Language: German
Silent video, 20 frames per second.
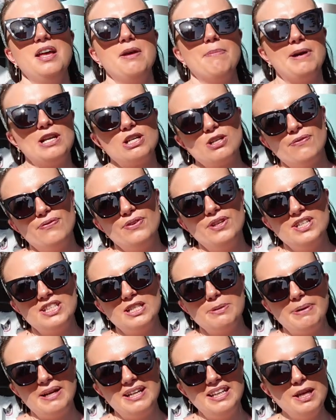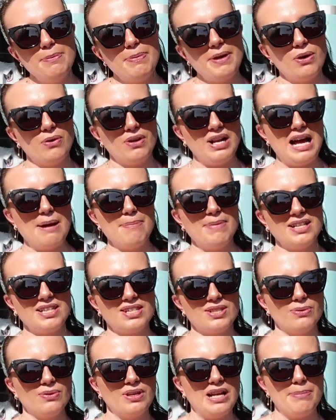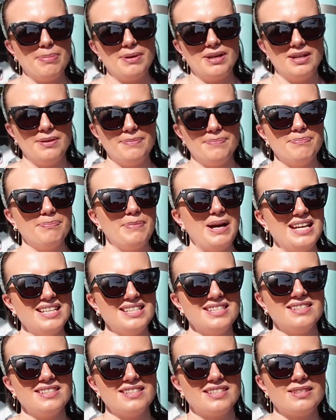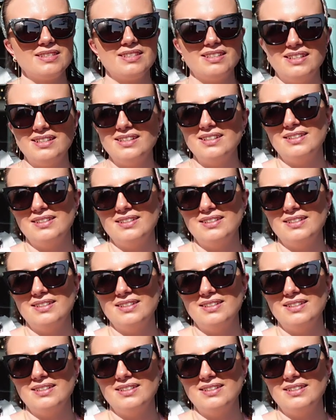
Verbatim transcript: Manchmal finde ich sie bei Ebay oder Amazon, aber meistens äh,